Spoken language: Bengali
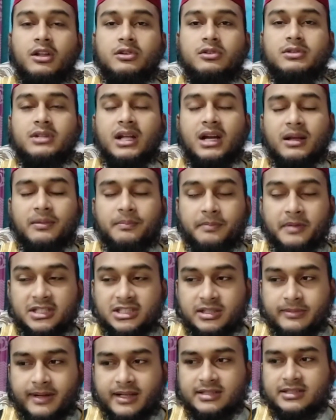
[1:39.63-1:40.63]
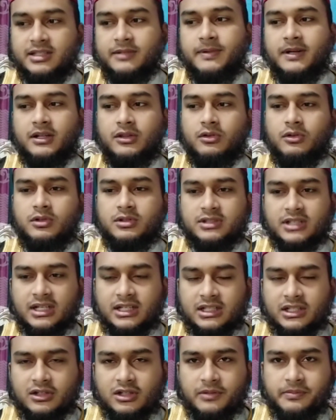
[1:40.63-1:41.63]
তো তারা বেশি বাঁচতে পারতো যার
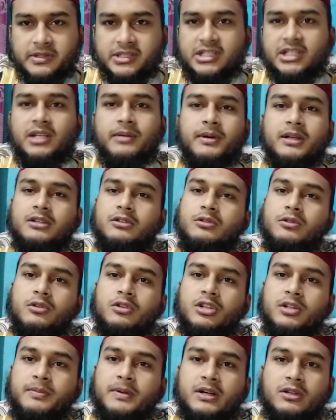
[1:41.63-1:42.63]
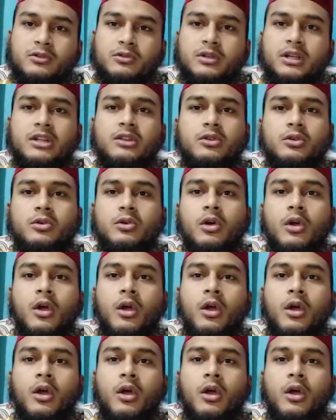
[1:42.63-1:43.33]
কারণে বেশি ইবাদত করতে পারত কিন্তু